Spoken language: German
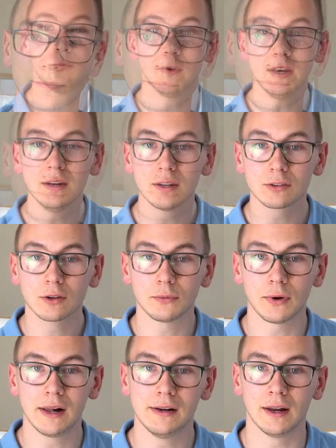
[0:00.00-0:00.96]
Wenn dir das
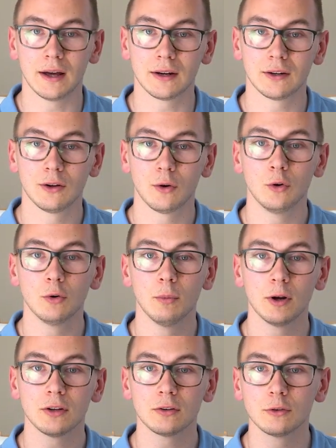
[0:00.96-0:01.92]
gefallen hat und du
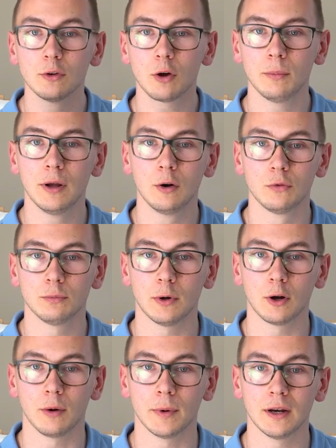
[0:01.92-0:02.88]
möchtest noch mehr Luft
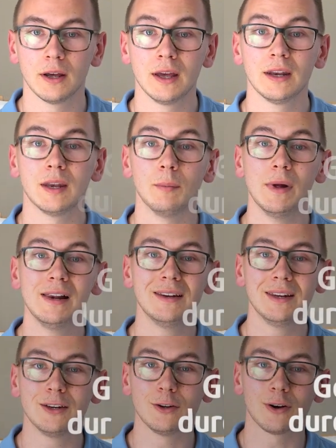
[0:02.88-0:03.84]
bekommen, dann melde
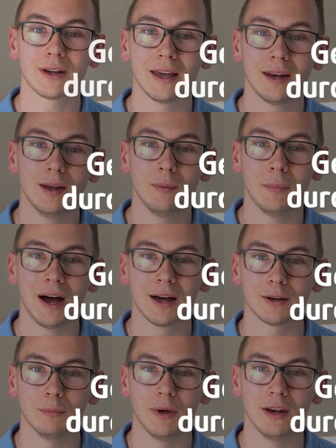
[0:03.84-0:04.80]
dich doch gerne im
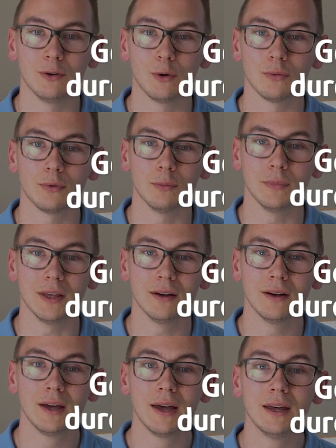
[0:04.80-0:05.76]
Atem Mentor von
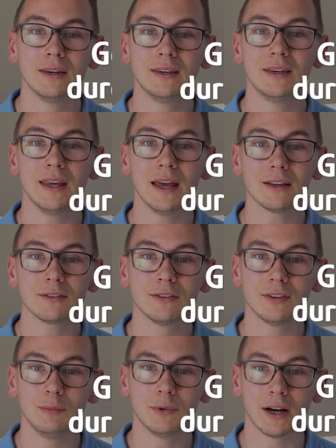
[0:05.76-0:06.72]
mir. Die ersten
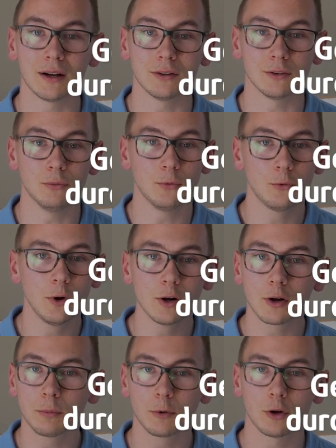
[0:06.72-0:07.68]
sieben Tage sind
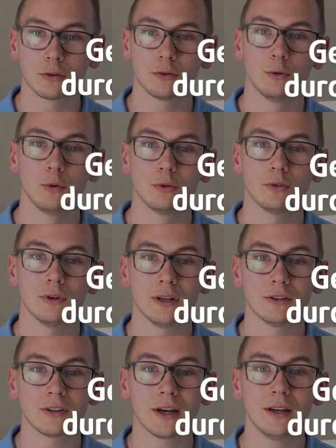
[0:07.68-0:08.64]
vollkommen kostenlos und
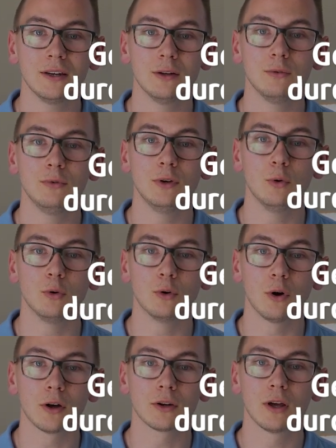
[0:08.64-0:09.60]
ich zeige dir, wie du
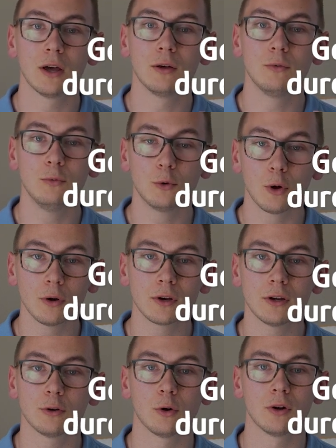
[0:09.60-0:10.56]
dort
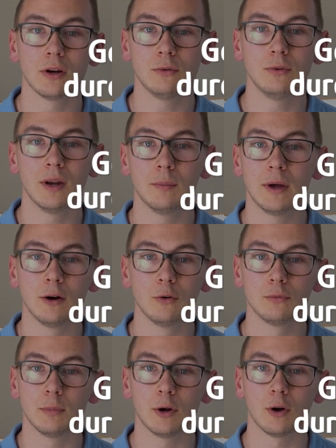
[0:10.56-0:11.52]
deutlich, deutlich wieder mehr
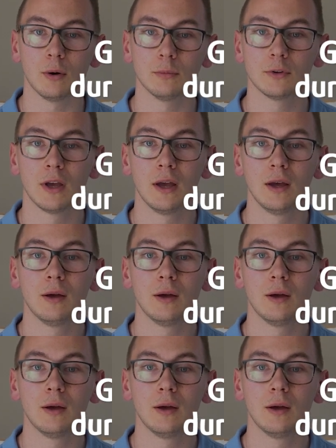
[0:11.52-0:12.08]
Luft bekommst